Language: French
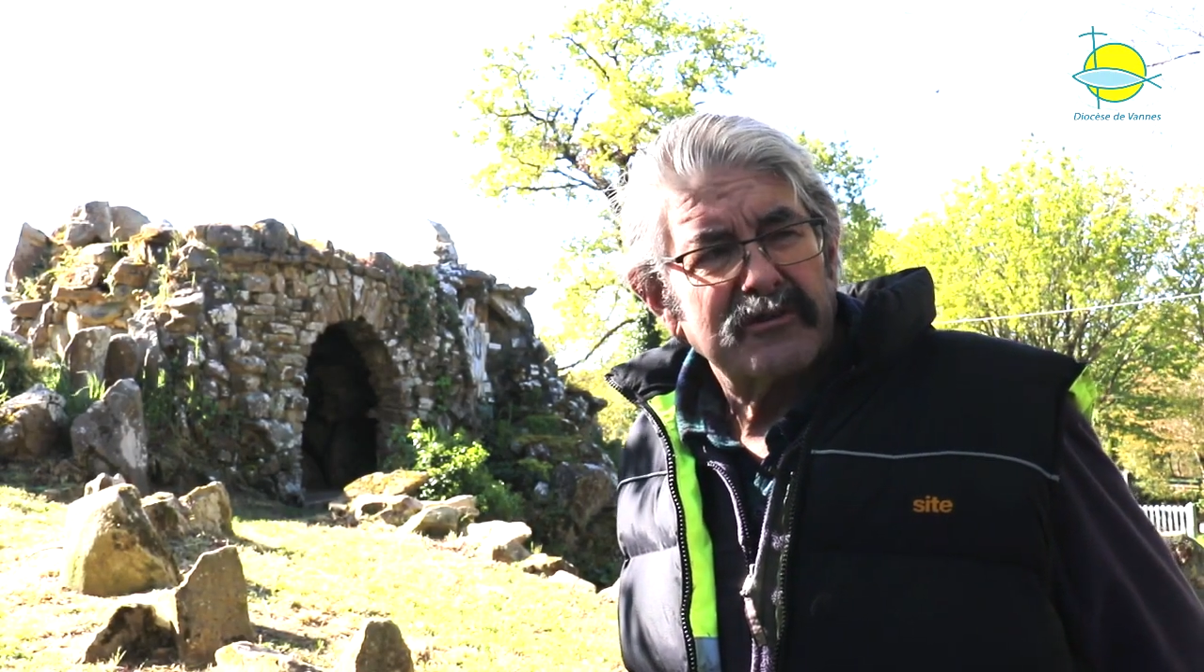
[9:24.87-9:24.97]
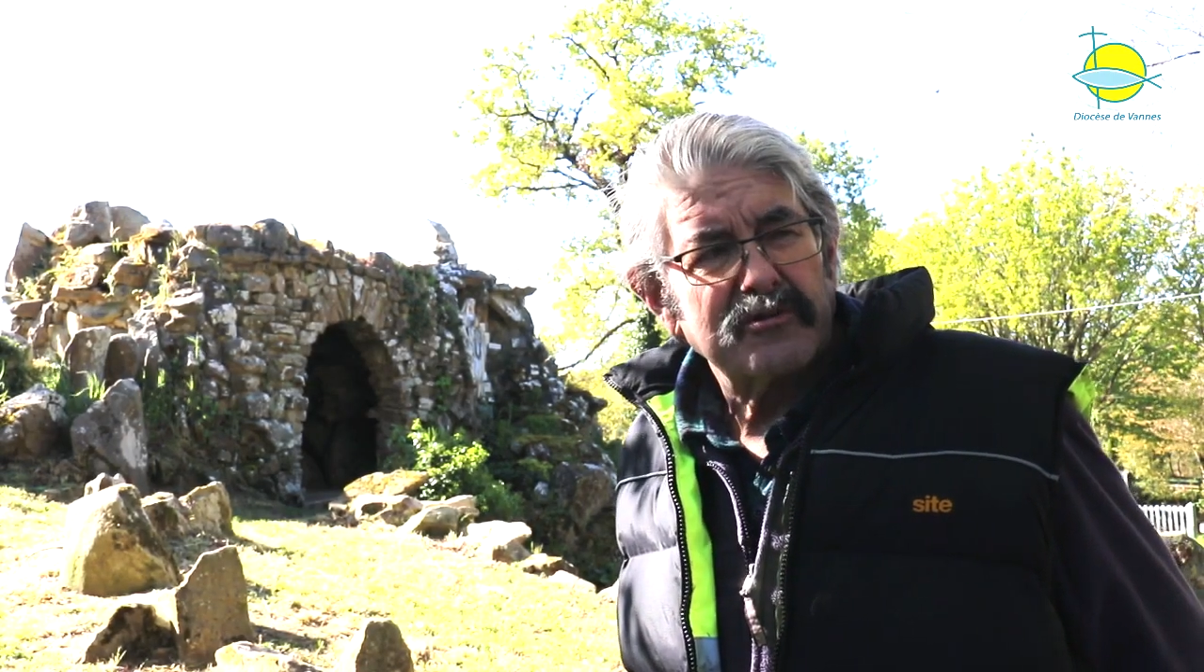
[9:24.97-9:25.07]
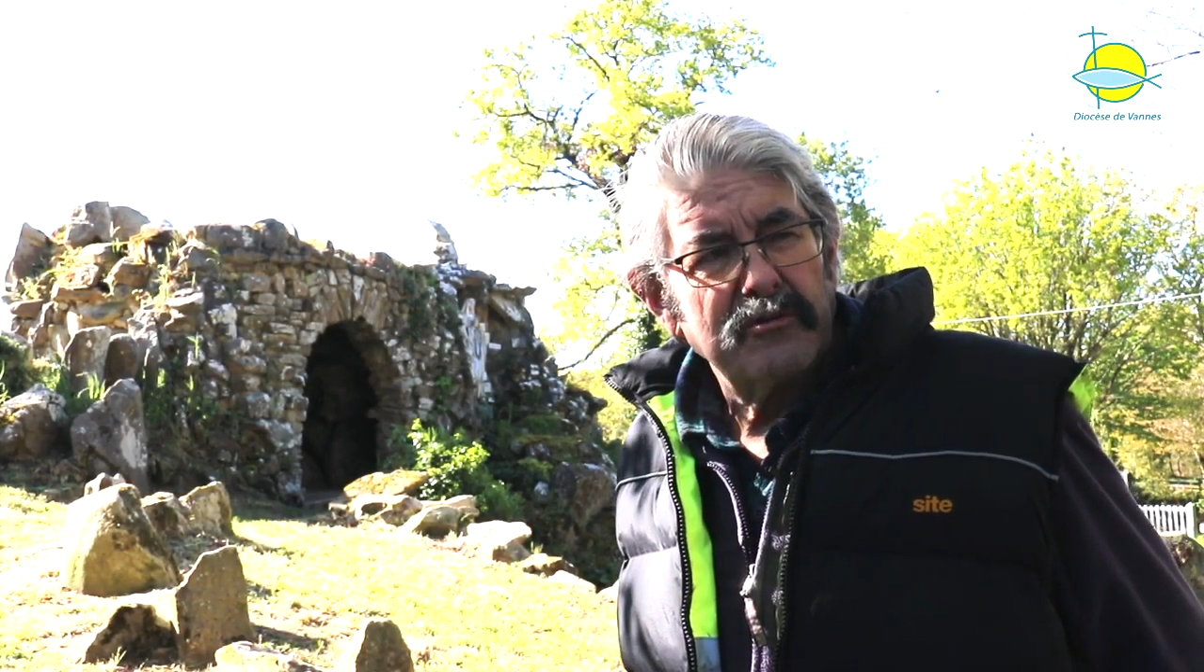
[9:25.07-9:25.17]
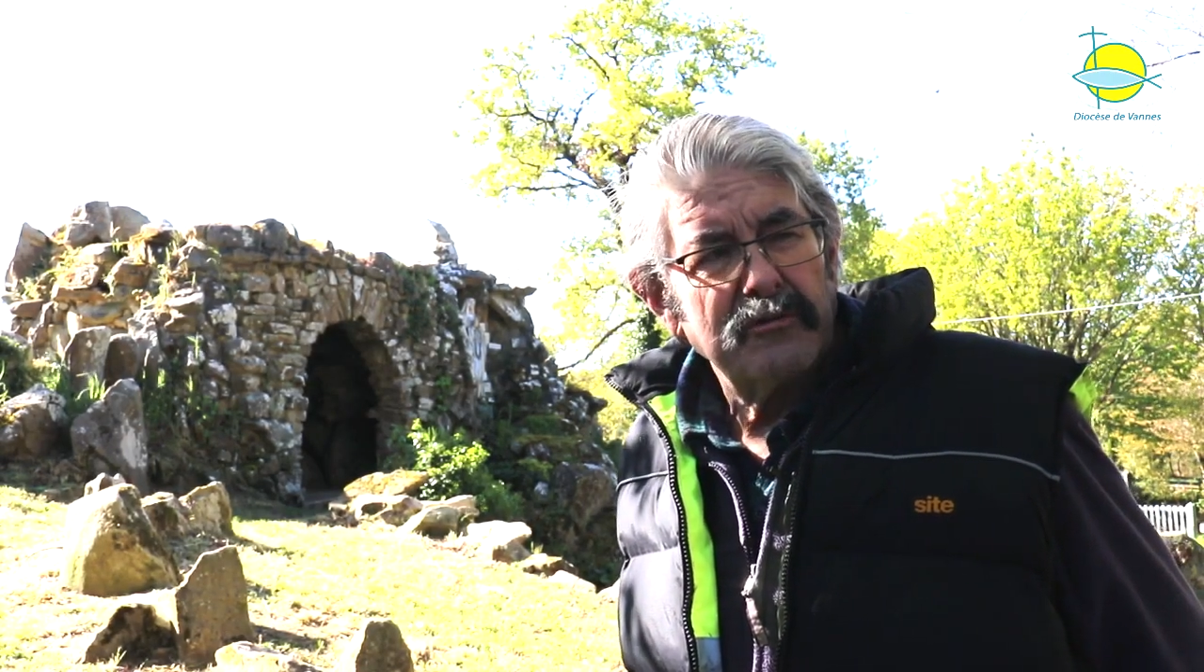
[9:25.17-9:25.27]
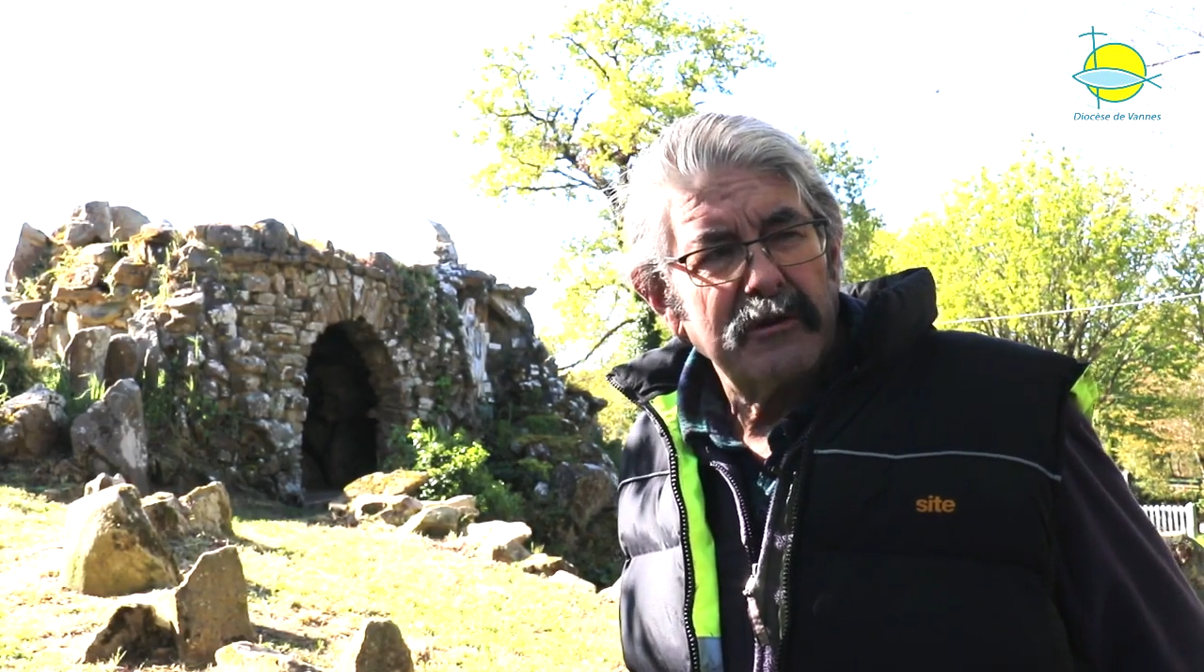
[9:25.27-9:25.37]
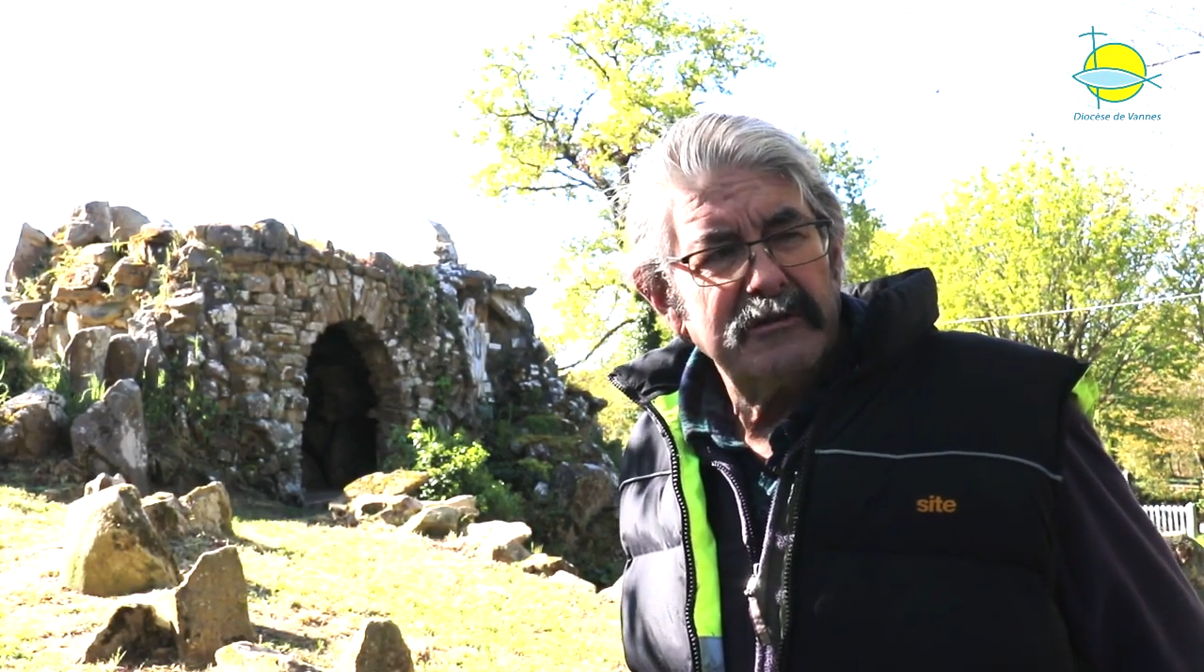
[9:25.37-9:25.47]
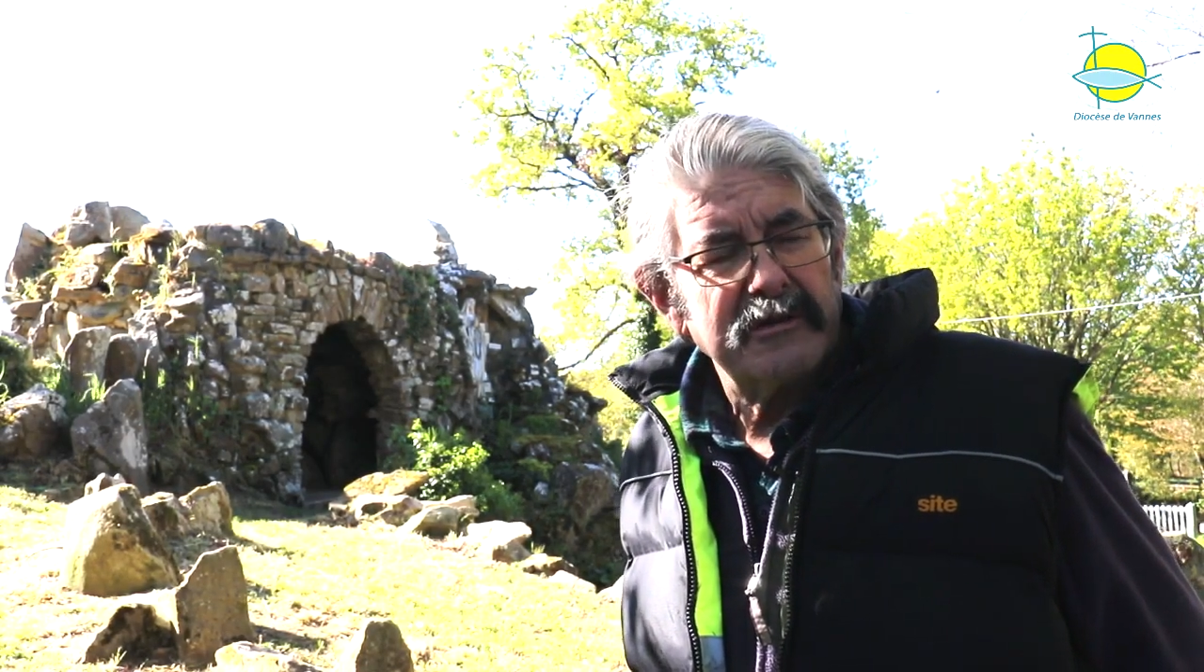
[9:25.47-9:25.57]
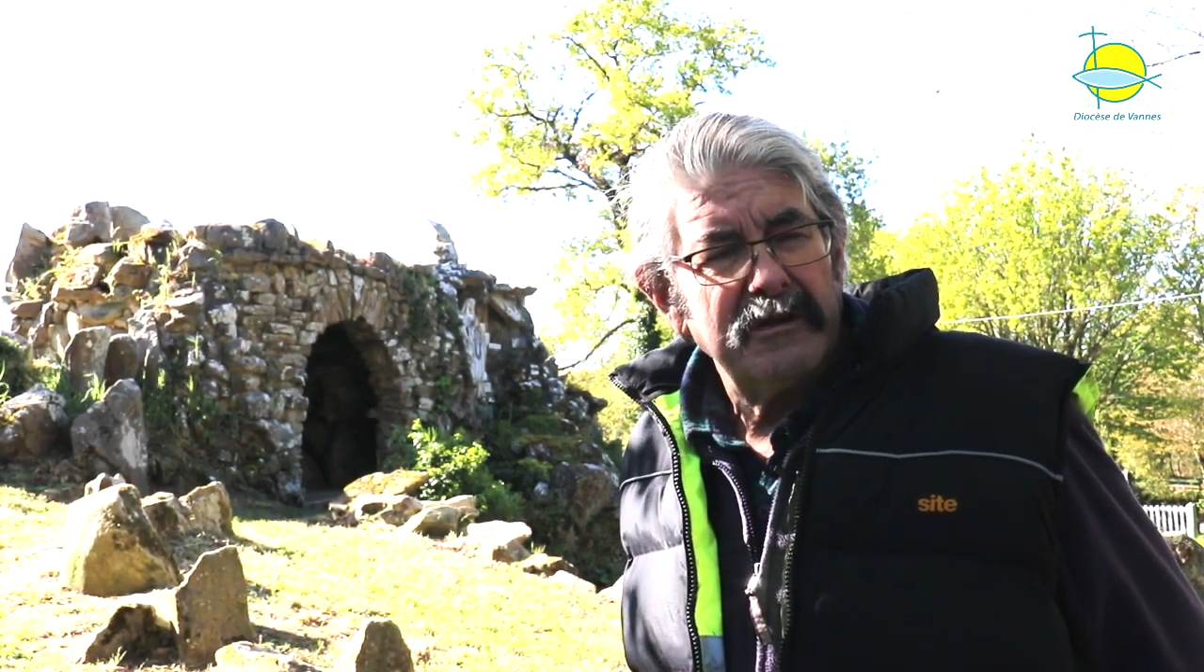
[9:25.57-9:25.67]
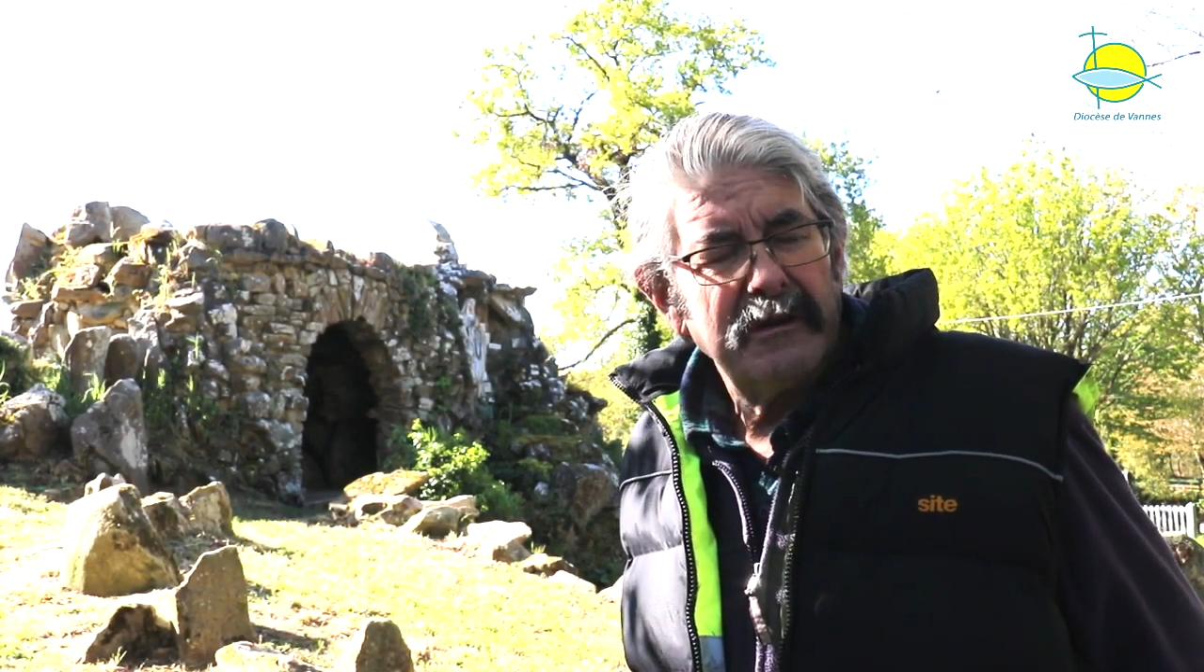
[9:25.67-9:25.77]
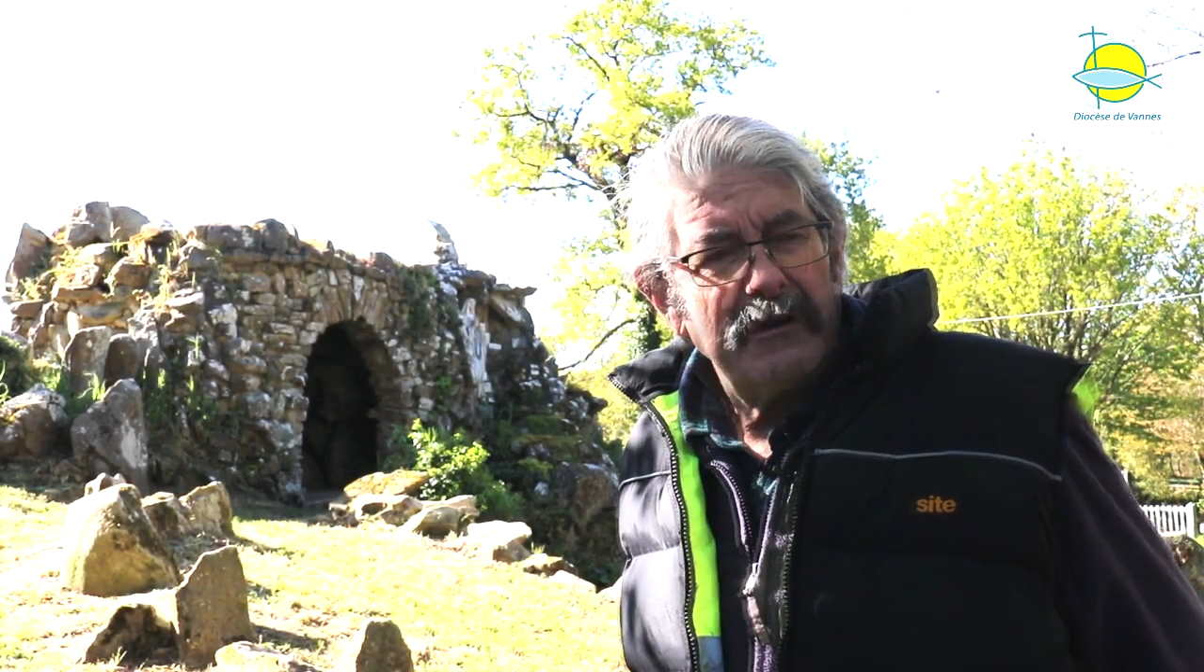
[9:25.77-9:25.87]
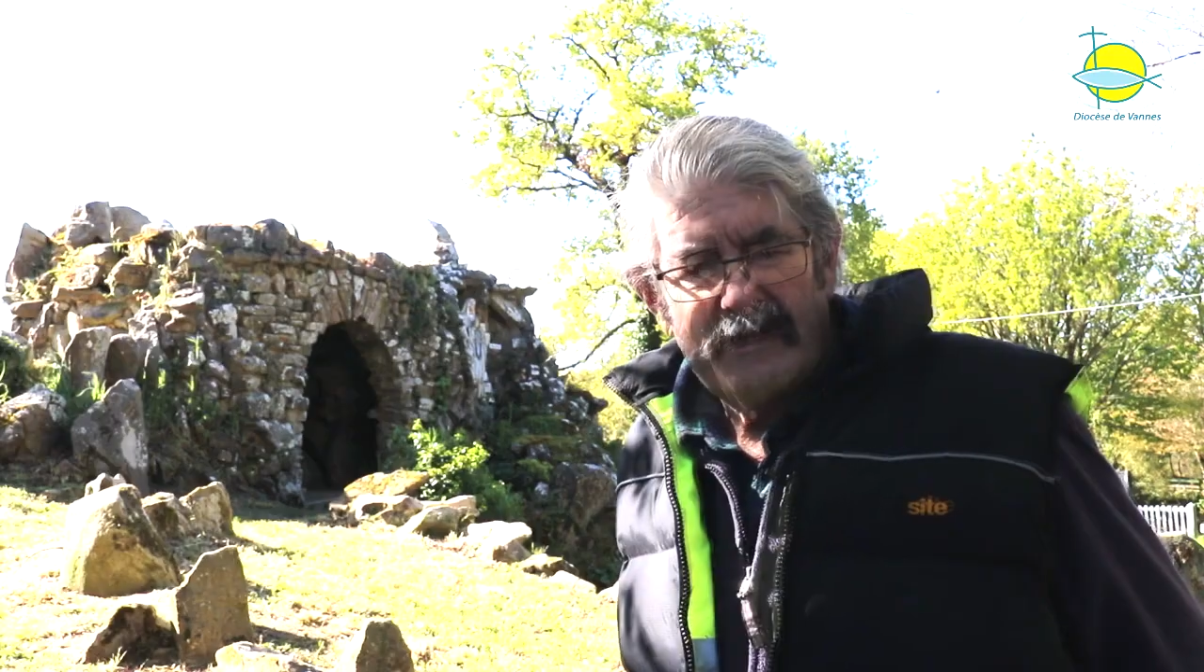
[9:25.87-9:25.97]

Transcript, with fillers: sonorisé.